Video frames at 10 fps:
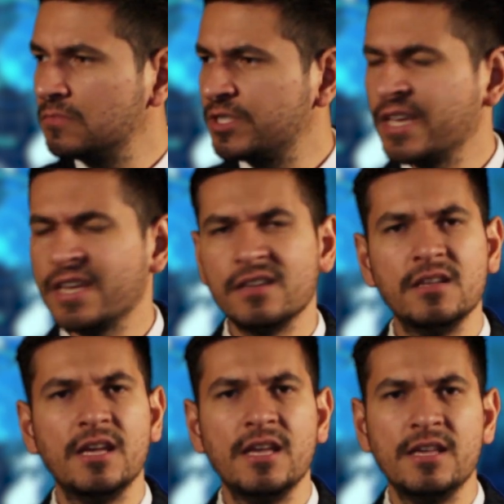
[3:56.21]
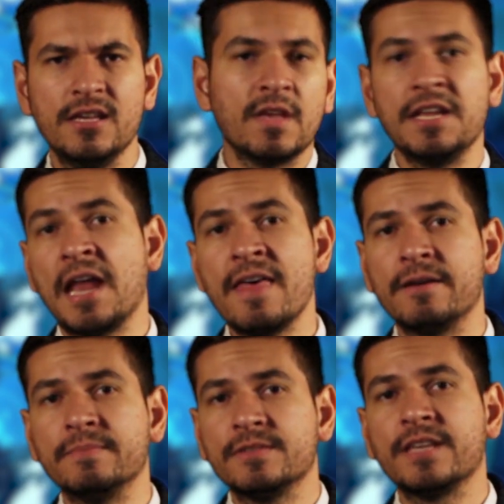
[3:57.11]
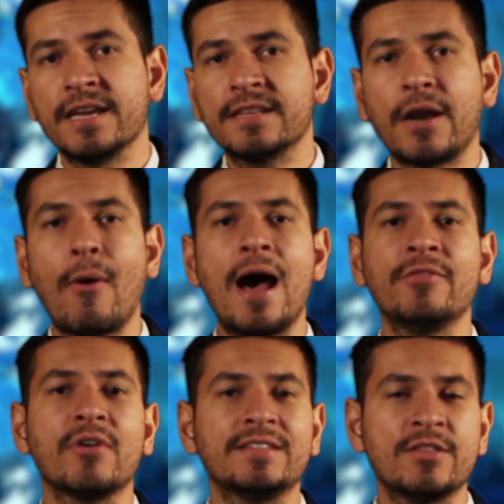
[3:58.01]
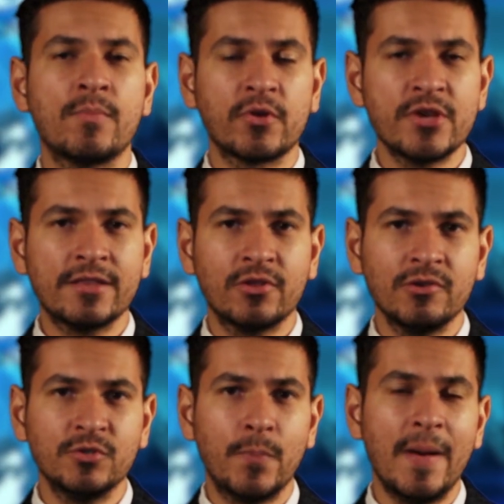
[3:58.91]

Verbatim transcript: Sí. Y nada, seguir trabajando y haciendo proyectos